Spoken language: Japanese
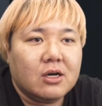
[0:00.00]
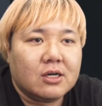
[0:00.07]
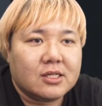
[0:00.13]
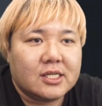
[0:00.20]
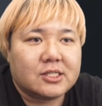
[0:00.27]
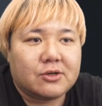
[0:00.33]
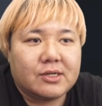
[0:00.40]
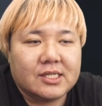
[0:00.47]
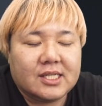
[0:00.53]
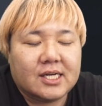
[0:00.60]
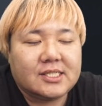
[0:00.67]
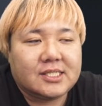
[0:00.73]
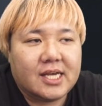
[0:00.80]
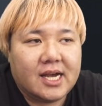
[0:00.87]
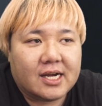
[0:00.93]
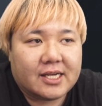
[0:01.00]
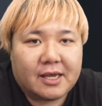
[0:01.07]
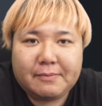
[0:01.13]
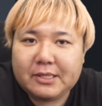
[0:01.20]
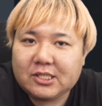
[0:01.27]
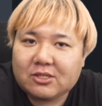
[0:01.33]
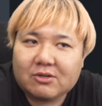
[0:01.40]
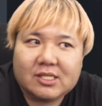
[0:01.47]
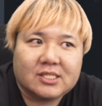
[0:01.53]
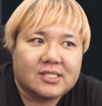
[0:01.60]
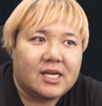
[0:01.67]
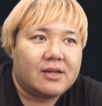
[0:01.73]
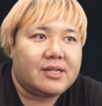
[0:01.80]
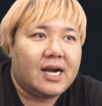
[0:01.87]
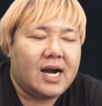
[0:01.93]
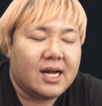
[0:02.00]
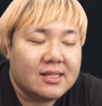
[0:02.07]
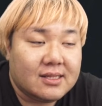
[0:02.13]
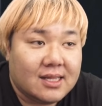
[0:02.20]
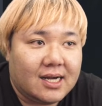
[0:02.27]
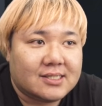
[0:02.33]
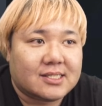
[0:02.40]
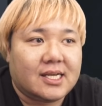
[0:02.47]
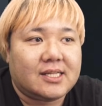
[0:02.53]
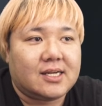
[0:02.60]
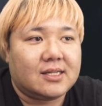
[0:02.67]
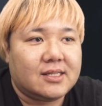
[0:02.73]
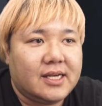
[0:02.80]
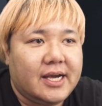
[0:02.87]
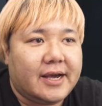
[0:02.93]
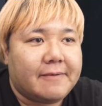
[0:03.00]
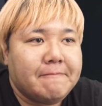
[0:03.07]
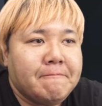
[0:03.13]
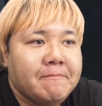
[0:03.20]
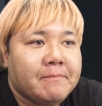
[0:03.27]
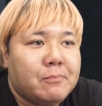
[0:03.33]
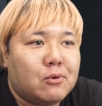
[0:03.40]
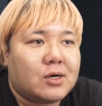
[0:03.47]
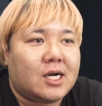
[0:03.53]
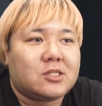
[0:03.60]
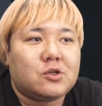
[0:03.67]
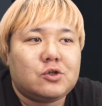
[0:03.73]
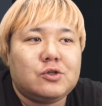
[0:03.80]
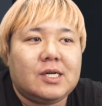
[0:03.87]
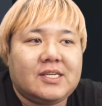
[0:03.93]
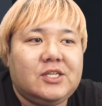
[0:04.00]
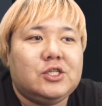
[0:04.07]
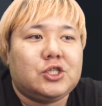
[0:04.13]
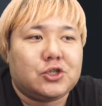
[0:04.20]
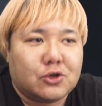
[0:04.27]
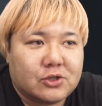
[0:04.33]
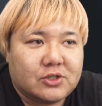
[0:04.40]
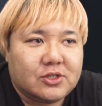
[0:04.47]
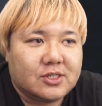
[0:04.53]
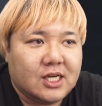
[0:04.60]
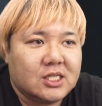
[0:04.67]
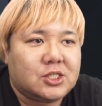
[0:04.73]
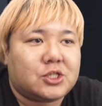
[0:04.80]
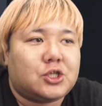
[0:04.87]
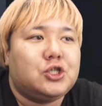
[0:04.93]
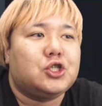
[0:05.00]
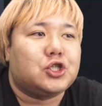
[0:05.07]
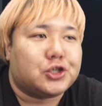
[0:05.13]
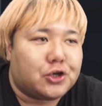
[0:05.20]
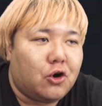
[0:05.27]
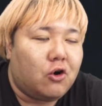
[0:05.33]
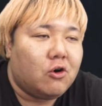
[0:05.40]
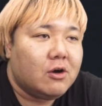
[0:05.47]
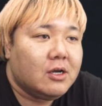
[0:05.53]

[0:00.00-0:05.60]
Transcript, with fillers: で、それに対して、ケミストリースタイルでハンターつけたんで、もう加速は96、ダッシュ95。